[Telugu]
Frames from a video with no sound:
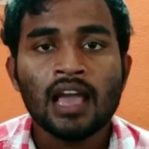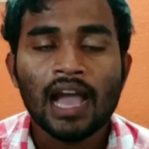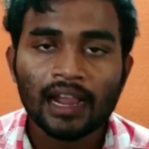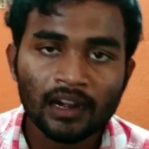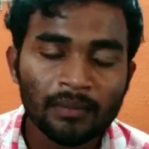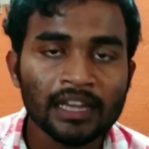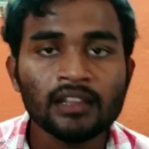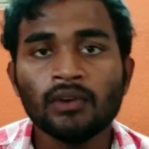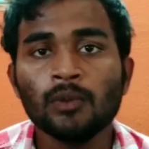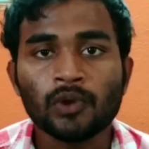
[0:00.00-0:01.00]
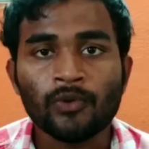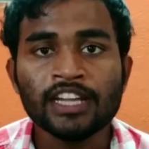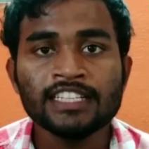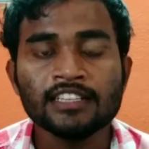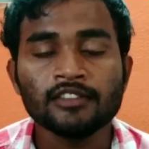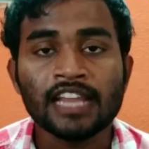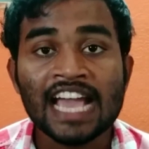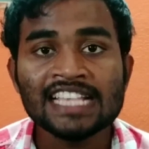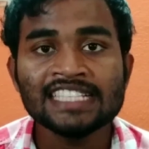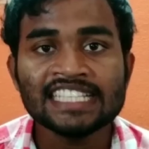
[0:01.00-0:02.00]
అక్కడ మనకి వాళ్ళు ప్రొవైడ్ చేశారు
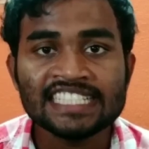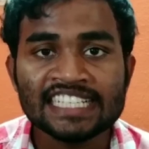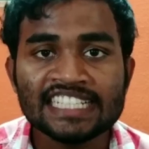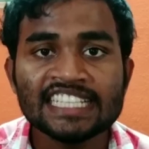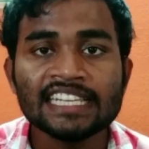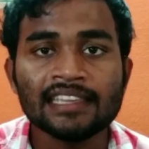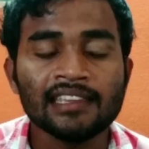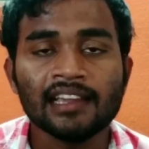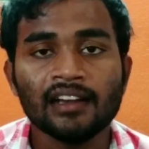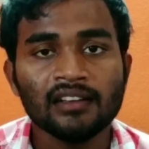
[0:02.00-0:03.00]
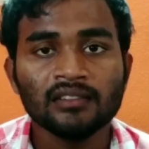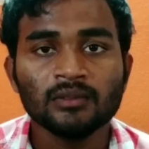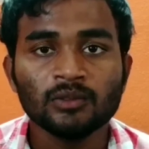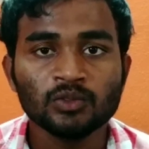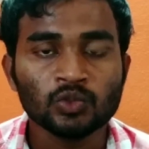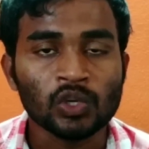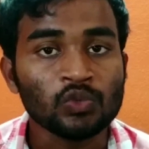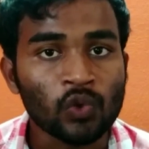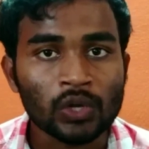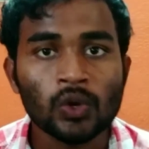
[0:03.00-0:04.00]
యాజ్ ఏ సిటిజన్ కీగా సో అది
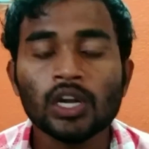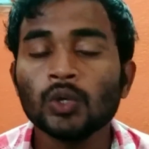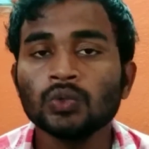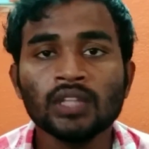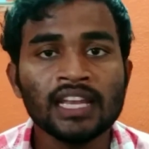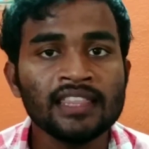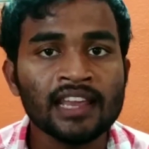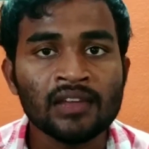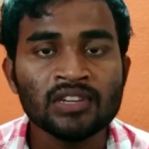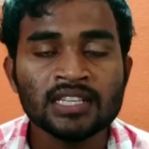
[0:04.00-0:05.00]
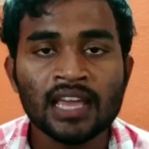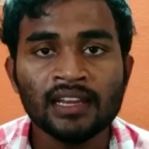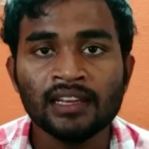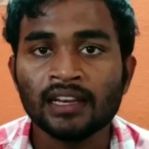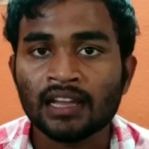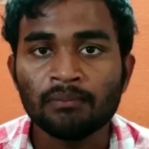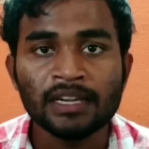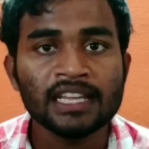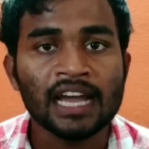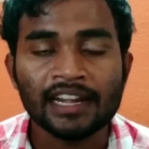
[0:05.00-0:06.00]
వర్కౌట్ అవుతుందా లేదా అన్న విషయాన్ని నేను
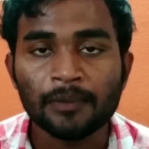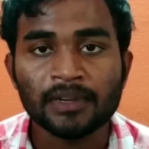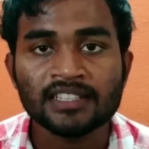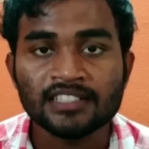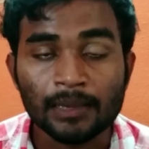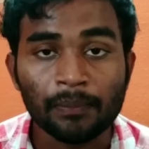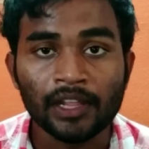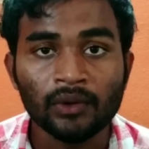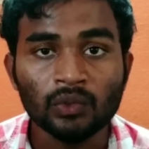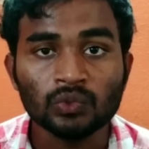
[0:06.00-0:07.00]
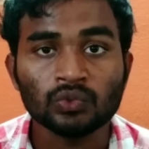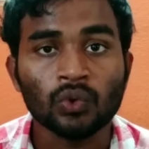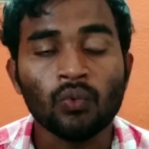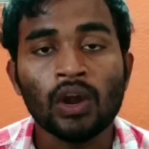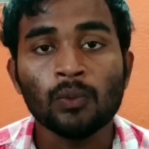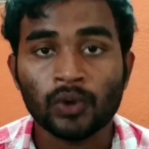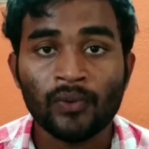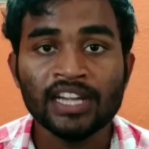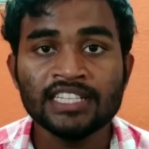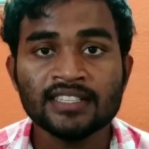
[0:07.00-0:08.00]
కంప్లీట్గా హండ్రెడ్ పర్సెంట్ చెప్పలేను సో వాళ్ళు
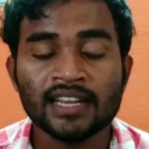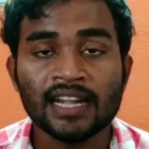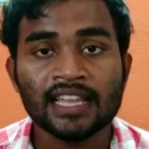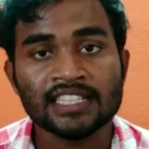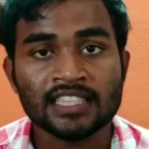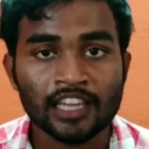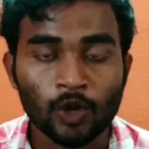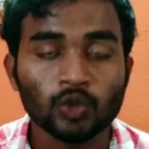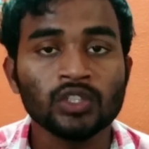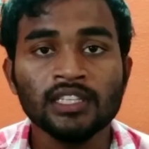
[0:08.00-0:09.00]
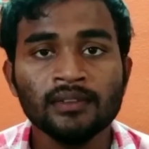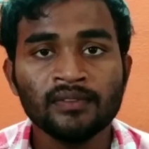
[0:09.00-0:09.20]
ప్రొవైడ్ చేశారంటే ఖచ్చితంగా అవుతుంది